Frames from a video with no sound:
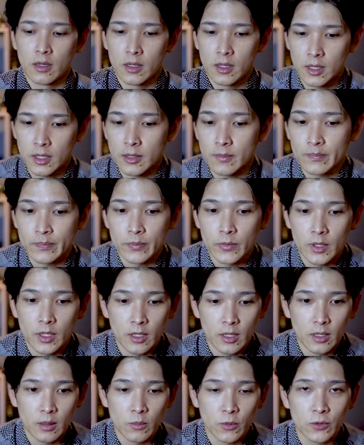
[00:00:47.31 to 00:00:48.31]
はい、
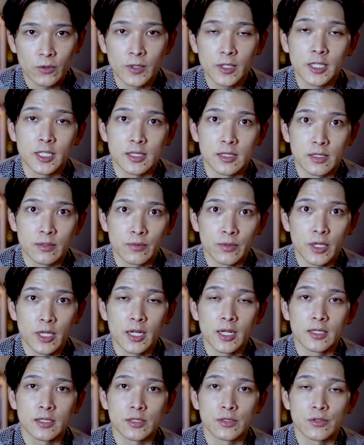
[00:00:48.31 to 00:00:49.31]
えー、僕はですね
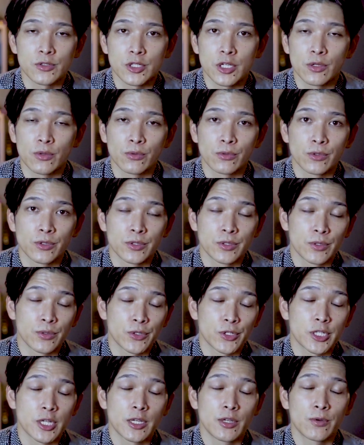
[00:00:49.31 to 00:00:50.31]
フリーランスとして独立
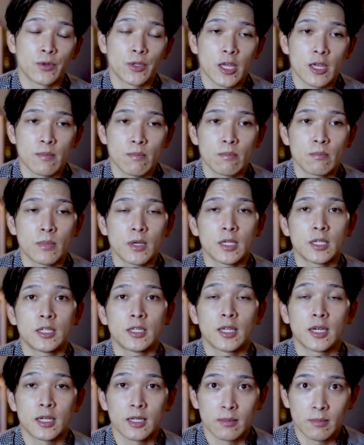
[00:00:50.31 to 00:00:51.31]
をして4年目
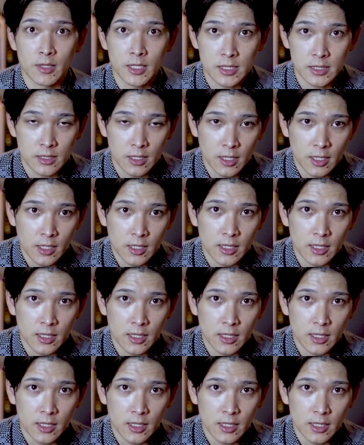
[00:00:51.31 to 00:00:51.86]
になります、